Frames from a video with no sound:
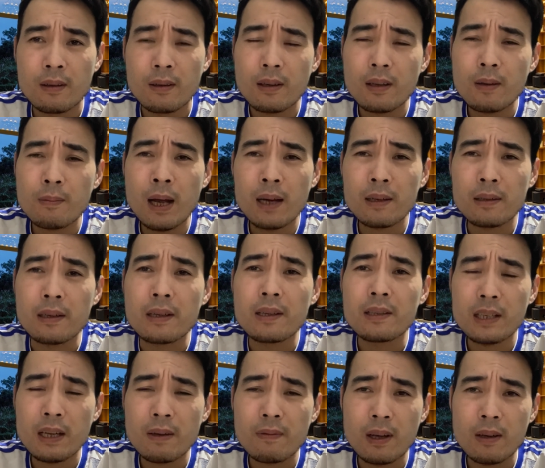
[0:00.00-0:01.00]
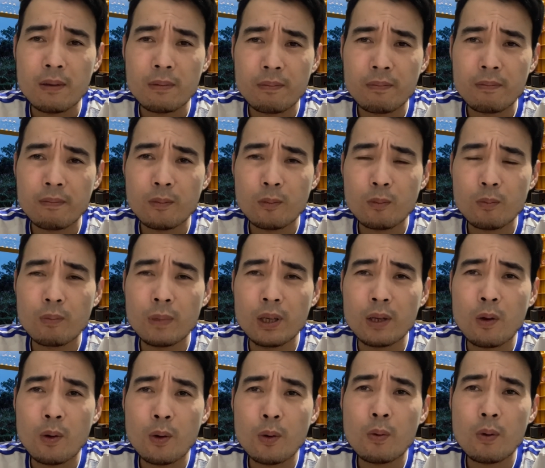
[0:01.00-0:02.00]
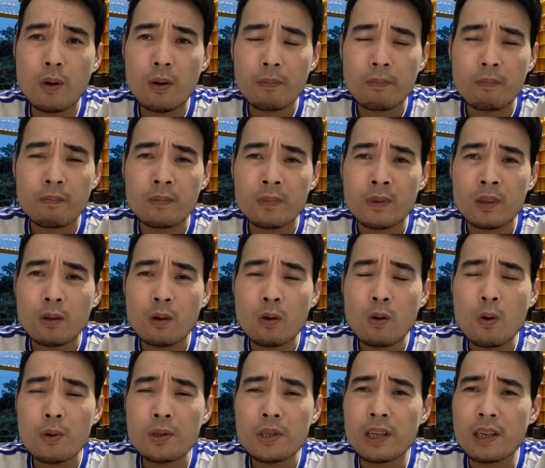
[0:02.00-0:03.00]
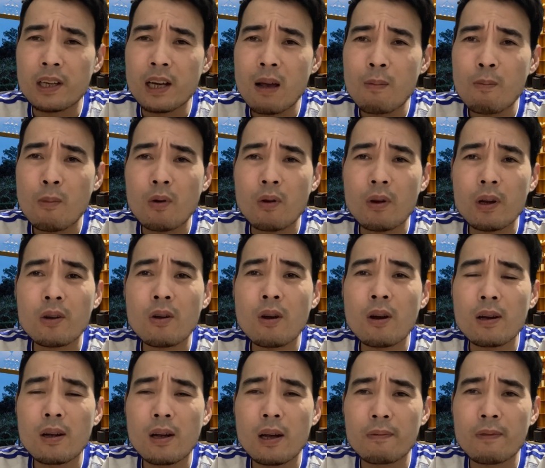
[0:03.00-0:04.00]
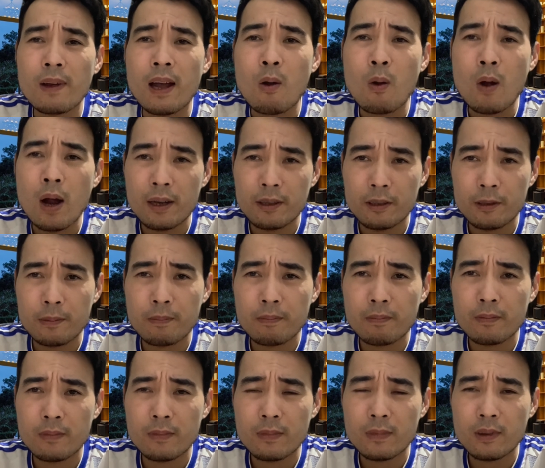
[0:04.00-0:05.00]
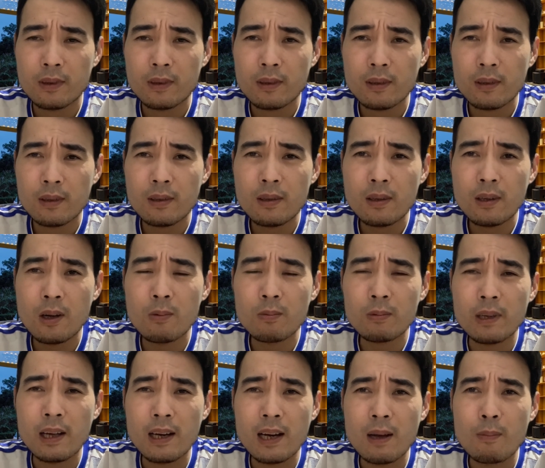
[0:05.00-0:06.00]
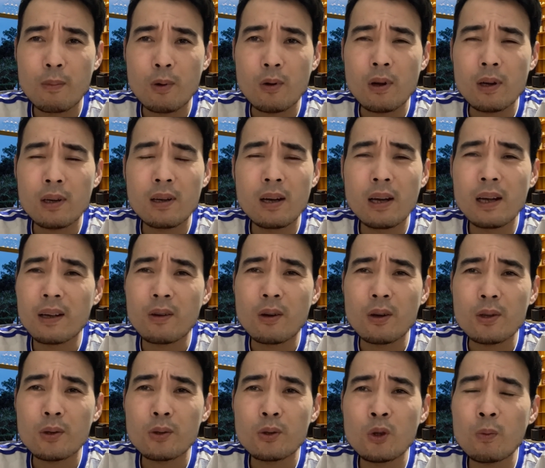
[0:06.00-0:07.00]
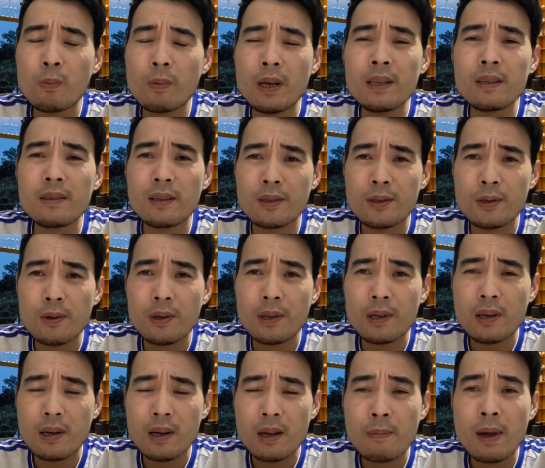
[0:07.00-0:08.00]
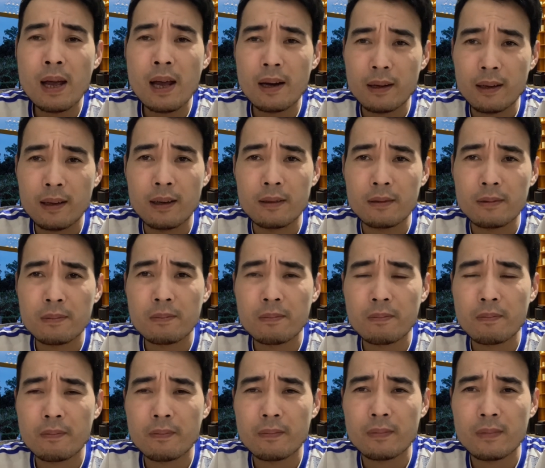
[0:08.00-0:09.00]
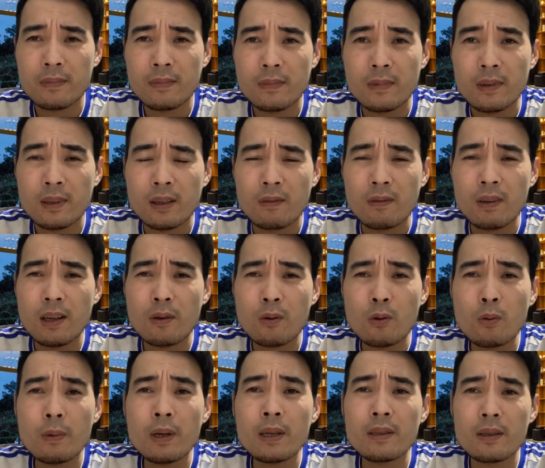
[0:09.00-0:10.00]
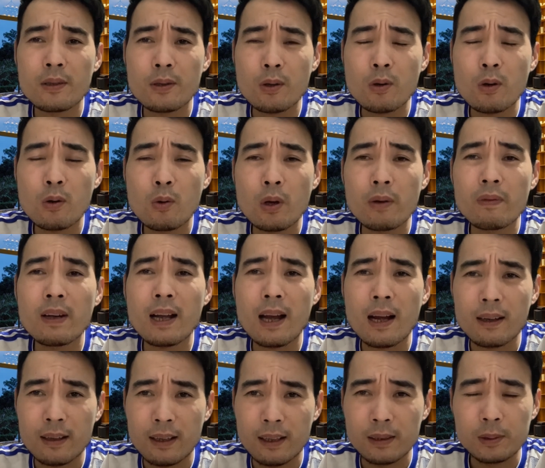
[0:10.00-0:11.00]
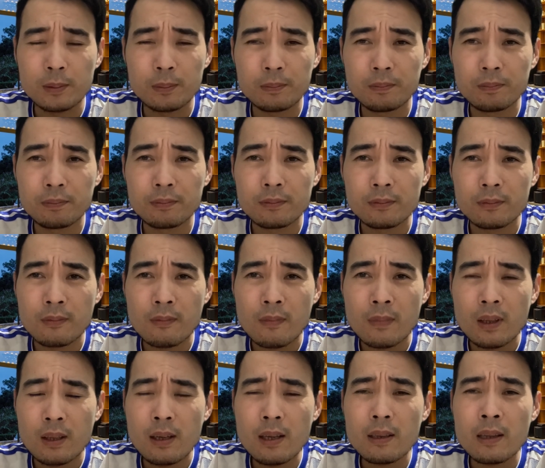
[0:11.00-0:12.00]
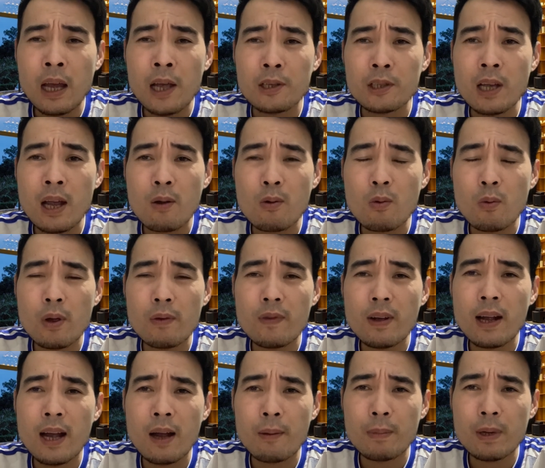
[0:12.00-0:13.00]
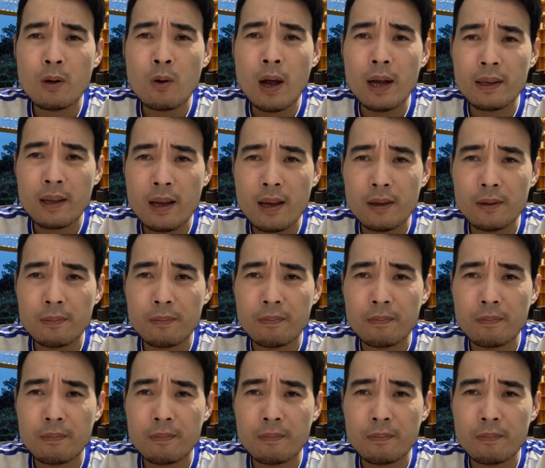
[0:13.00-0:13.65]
các bạn thử nghĩ xem phải không mình nói có đúng không cô chỉ là một cái con người phá hoại không thể là một con người gọi cho giúp ích gì cho cái drama này cả và giúp ích gì cho cô Nguyễn Phương Hằng cả nhất tại sao cô Nguyễn Phương Hằng mới loại ra